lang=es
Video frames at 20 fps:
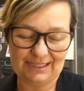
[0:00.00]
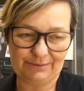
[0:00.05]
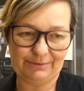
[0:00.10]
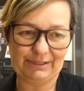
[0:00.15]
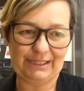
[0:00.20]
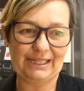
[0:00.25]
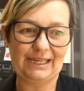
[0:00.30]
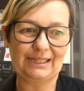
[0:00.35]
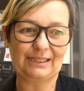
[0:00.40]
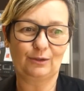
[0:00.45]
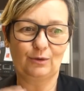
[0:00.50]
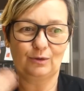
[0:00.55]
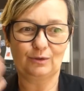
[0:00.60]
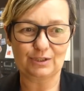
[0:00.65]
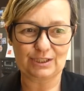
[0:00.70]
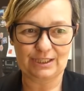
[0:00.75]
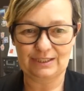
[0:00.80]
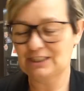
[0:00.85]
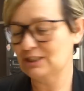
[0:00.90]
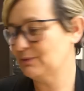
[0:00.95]
es verdad que
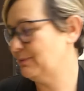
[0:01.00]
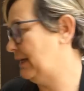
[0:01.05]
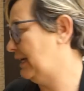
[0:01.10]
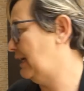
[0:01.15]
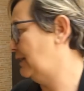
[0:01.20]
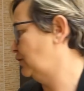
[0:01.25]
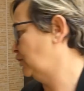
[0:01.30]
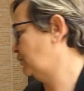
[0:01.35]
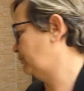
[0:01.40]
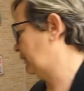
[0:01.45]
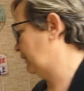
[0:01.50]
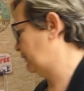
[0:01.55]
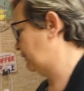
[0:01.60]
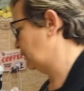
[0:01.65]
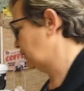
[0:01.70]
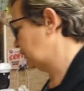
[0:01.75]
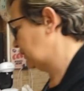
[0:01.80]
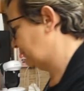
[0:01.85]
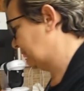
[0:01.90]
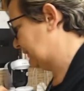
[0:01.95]
luego se disparan los
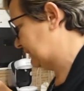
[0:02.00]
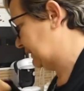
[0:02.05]
precios y me